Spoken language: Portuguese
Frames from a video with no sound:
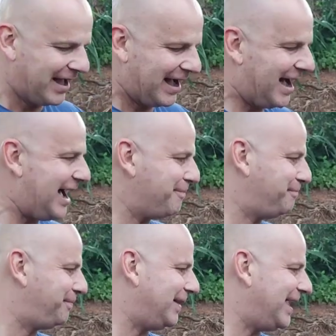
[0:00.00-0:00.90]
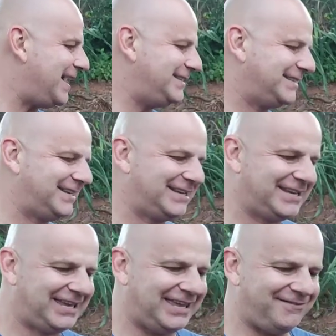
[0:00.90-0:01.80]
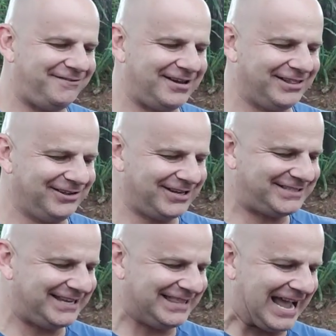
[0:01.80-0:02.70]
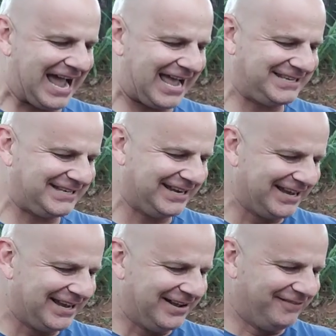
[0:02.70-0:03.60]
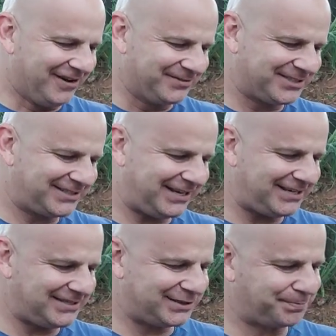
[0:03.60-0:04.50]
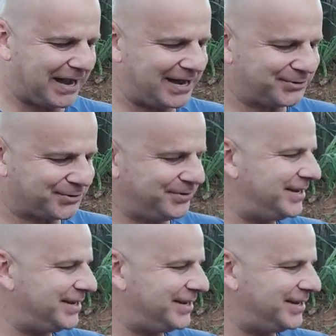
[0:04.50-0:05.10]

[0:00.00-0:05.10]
Rapaz, que velocidade! Vamos, três disparos com